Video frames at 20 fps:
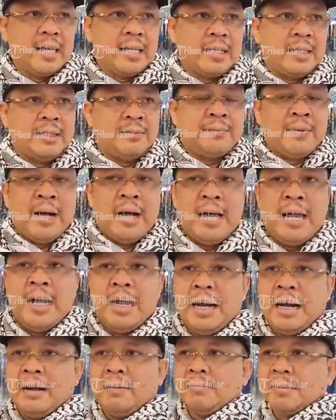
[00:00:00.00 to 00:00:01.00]
dari
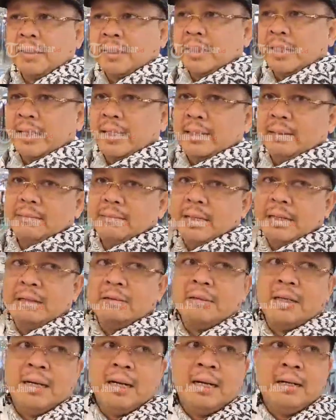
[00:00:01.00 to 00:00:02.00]
Pak Menteri
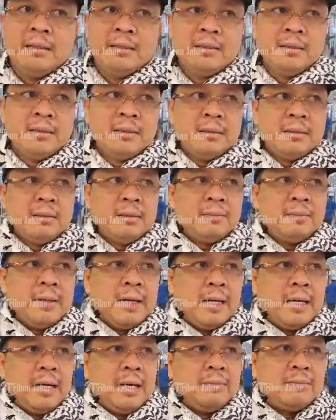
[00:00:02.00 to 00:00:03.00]
bahwa
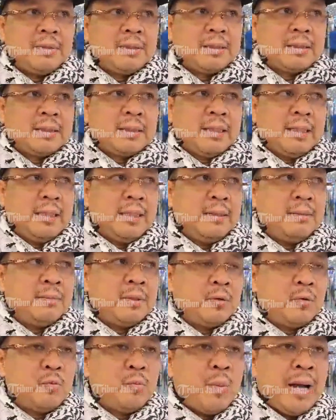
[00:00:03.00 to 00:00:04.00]
Pak Menteri
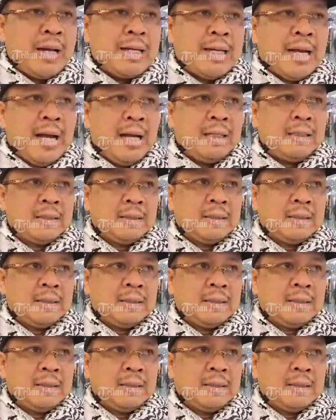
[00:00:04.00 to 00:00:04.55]
berupaya